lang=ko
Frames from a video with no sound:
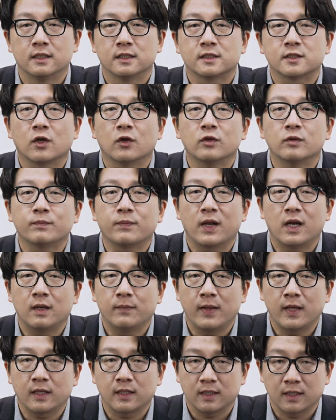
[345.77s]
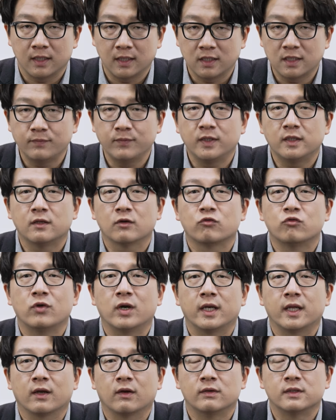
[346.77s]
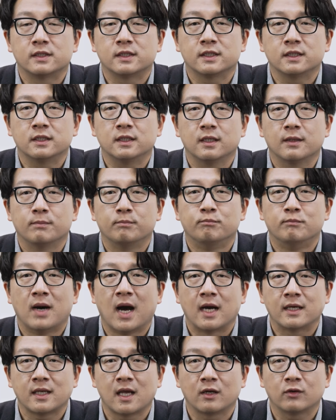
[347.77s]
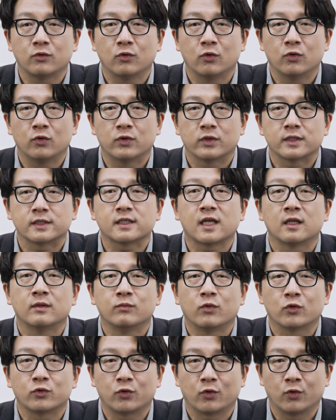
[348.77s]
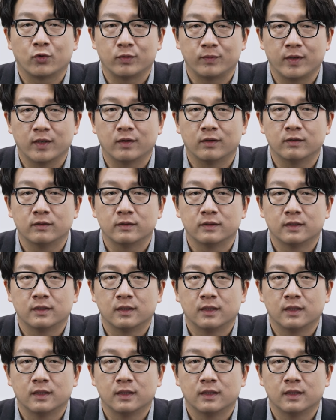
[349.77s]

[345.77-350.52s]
1820m 구간에 걸친 망향로 산복도로이며